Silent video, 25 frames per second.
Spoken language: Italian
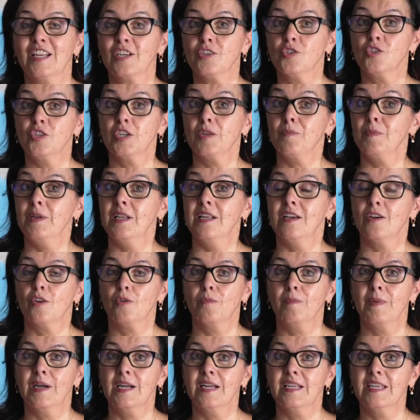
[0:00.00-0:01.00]
Regione
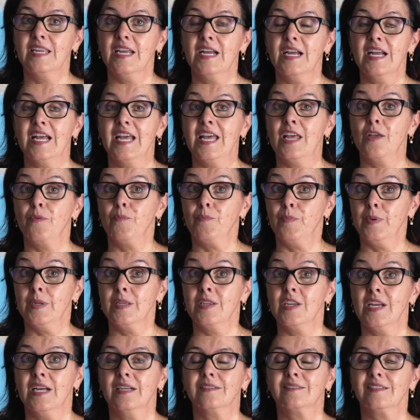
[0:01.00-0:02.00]
Emilia-Romagna è
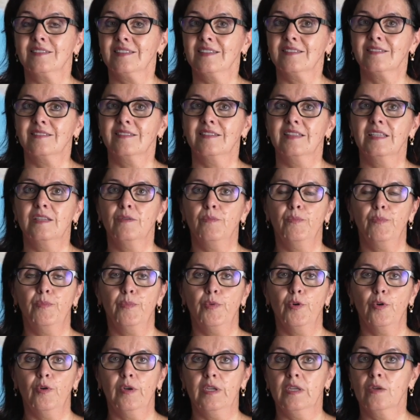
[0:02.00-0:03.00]
impegnata da
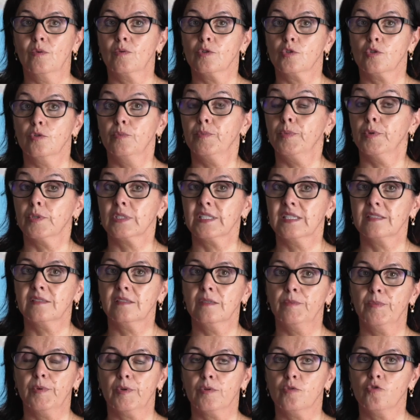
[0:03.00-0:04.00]
tempo in questo
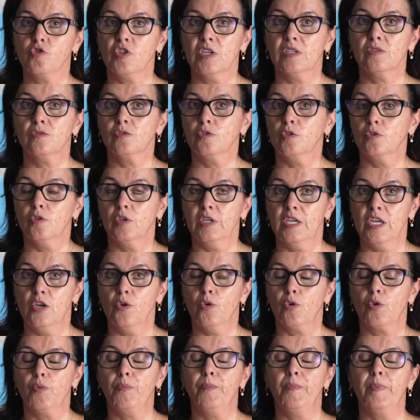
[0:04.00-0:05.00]
importante progetto
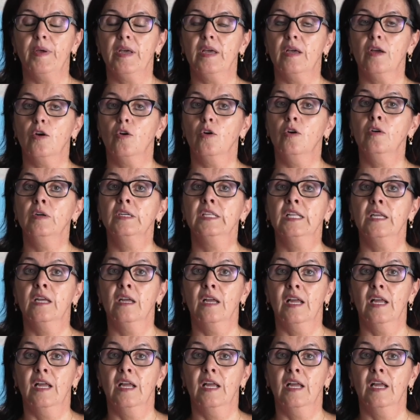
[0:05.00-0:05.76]
europeo